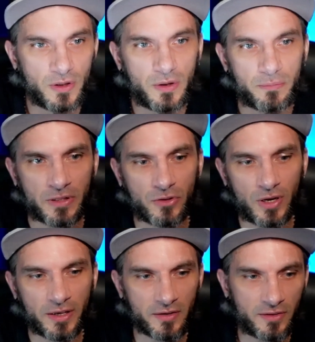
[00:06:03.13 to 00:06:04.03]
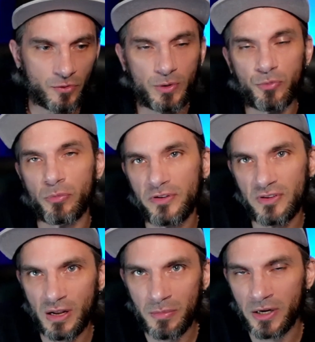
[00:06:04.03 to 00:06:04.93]
Maintenant la catégorie pour
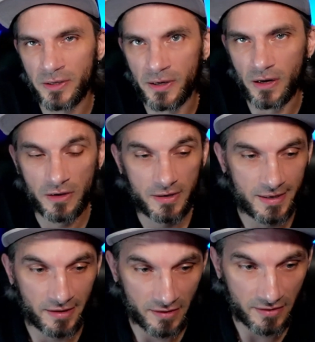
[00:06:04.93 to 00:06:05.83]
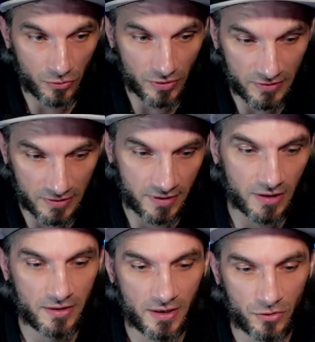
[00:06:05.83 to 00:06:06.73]
briser la barrière. La catégorie c'est
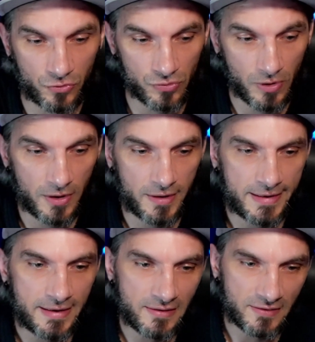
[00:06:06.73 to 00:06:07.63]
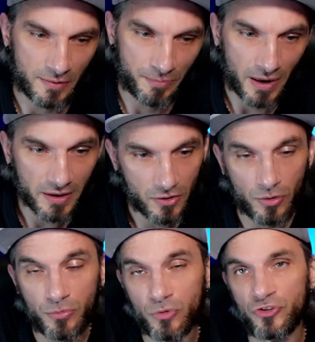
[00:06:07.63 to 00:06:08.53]
dernier atout, c'est pas
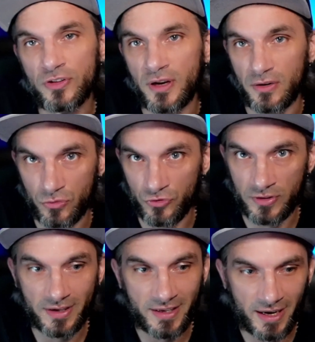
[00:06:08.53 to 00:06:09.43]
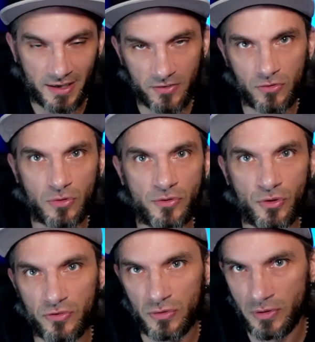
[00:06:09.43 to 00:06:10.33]
comme Gogeta. Gogeta, il y a un seul
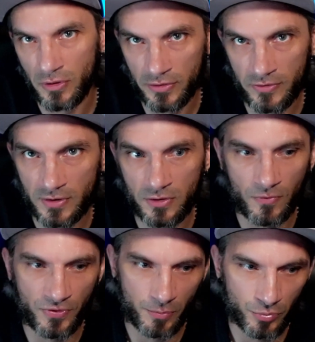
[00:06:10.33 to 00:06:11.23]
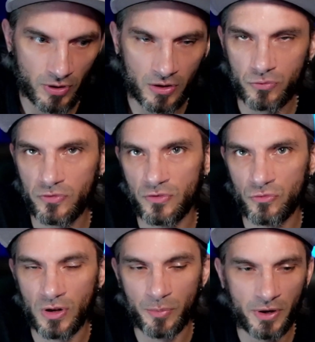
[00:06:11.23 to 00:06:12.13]
leader, c'est le leader des 7 ans. T'es un peu dans la sauce si
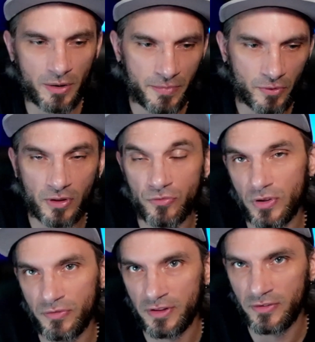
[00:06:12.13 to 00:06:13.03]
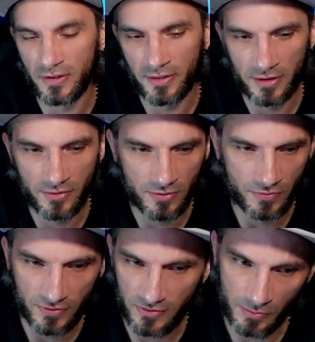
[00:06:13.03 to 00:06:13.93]
tu l'as pas, mais on a vu, il y avait des alternatives.
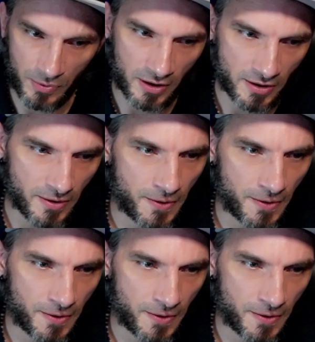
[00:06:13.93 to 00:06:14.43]
Ici, c'est pareil.